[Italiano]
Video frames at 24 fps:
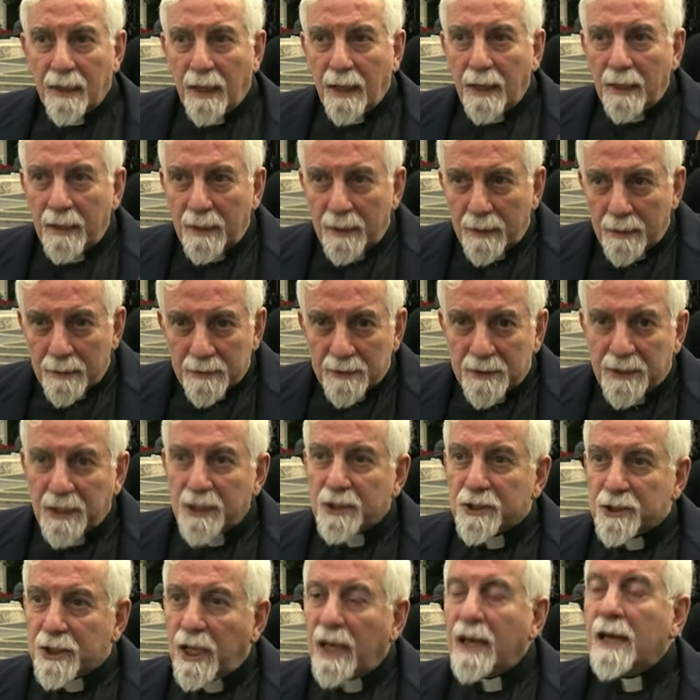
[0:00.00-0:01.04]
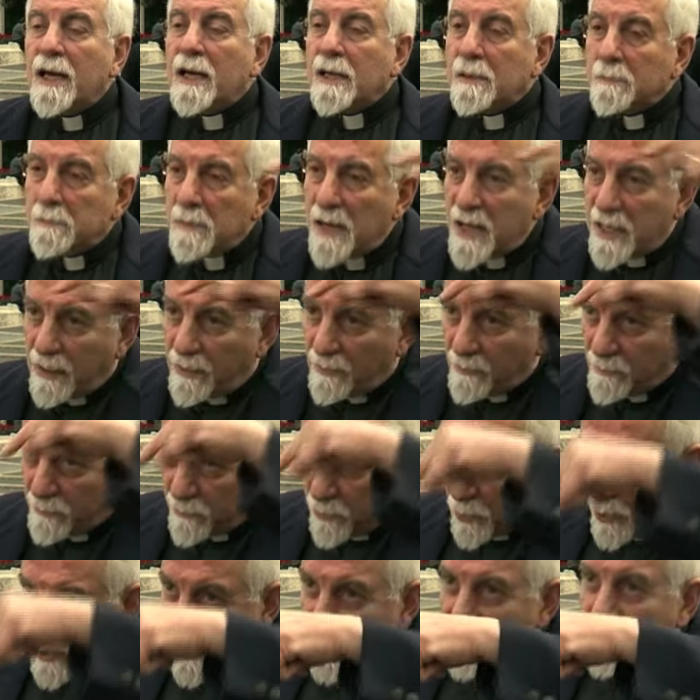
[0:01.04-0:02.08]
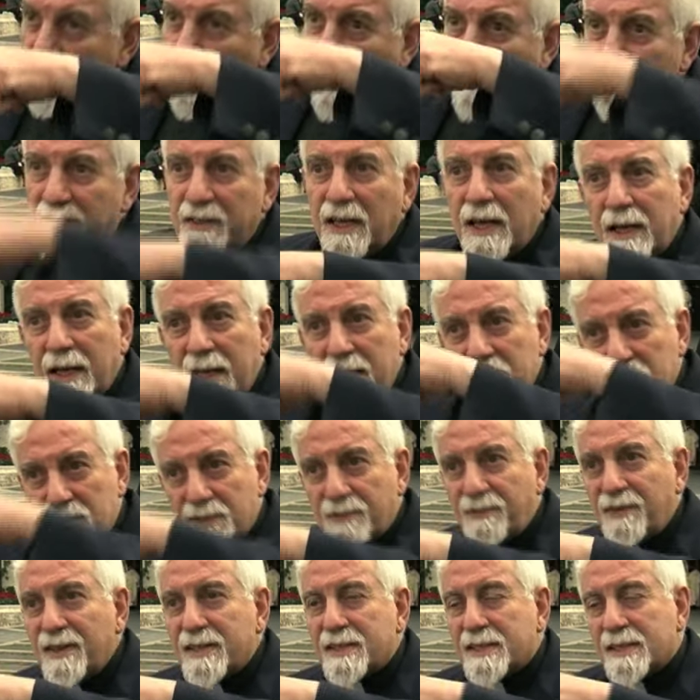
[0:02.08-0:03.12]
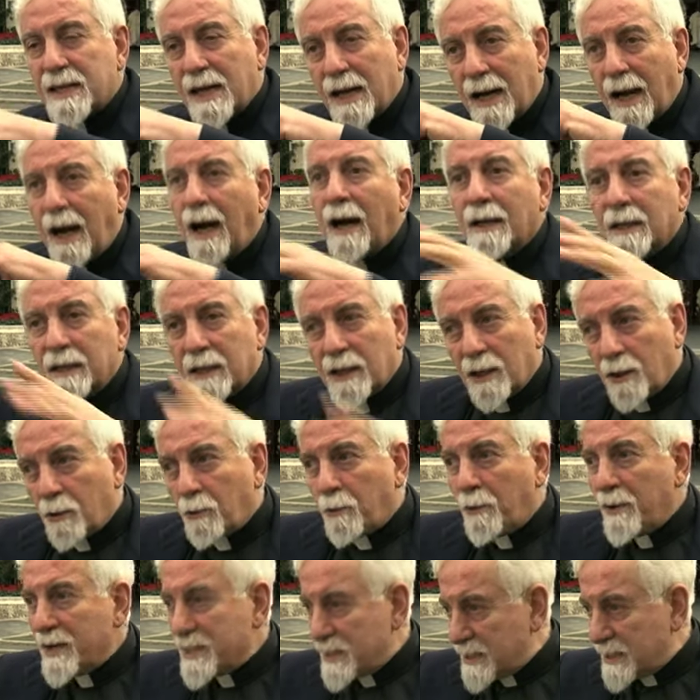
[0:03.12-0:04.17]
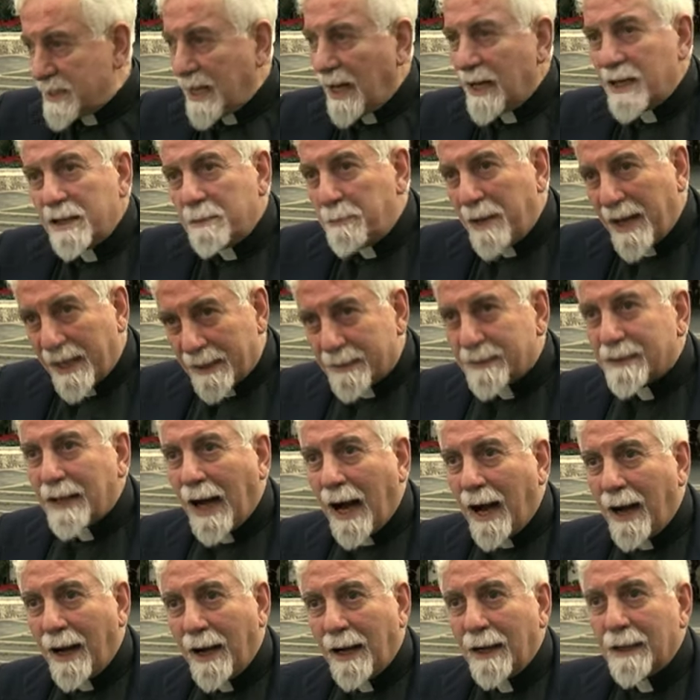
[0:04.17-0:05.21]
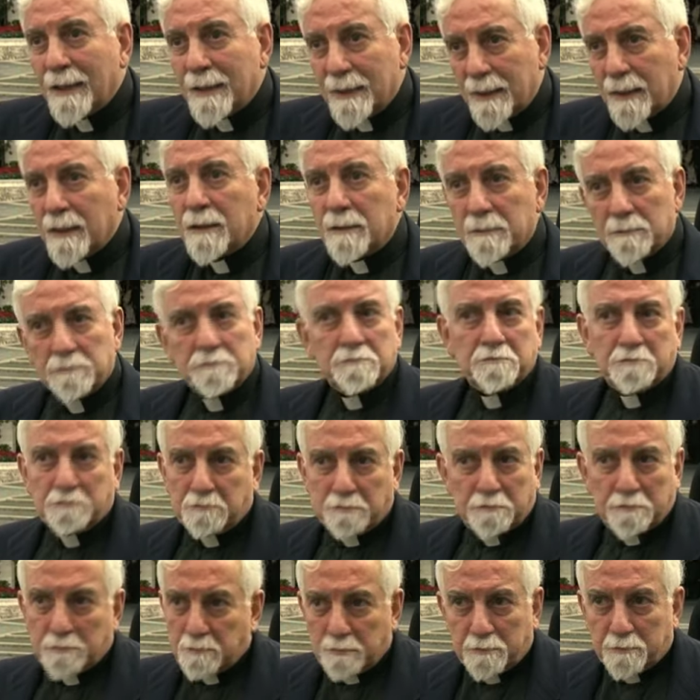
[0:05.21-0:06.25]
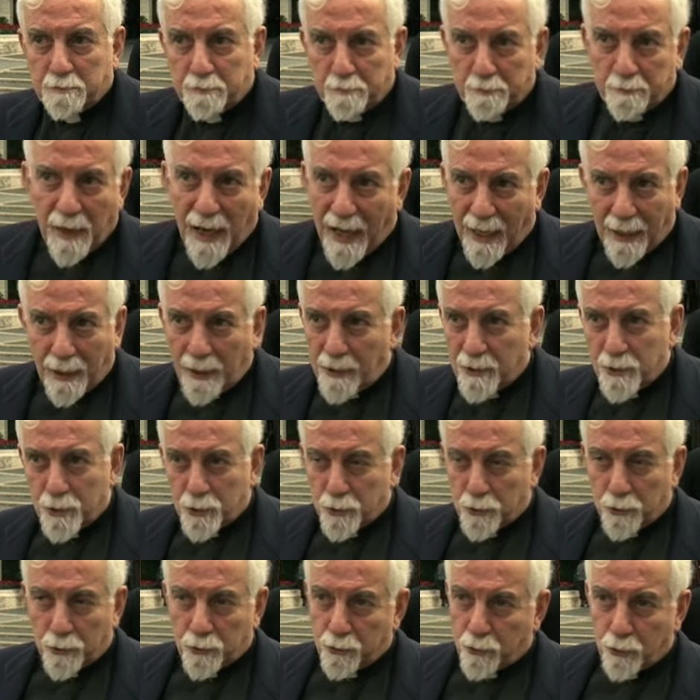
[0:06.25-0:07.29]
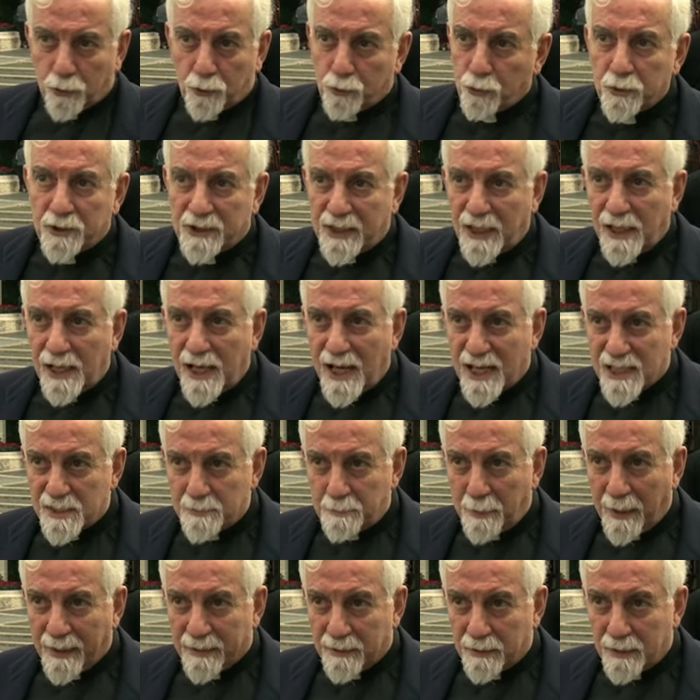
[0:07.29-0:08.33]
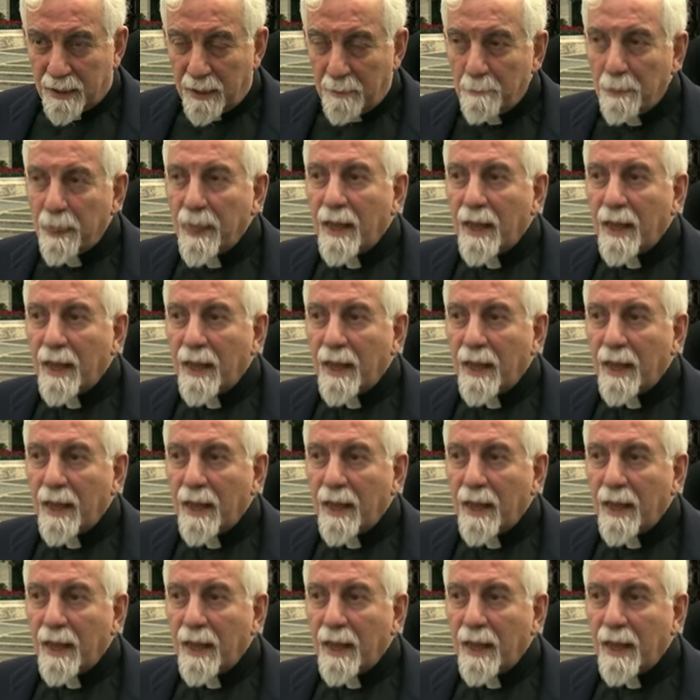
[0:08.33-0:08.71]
eh, dice, bene, volete avere in Svizzera questa libertà eh, sotto tutti gli aspetti,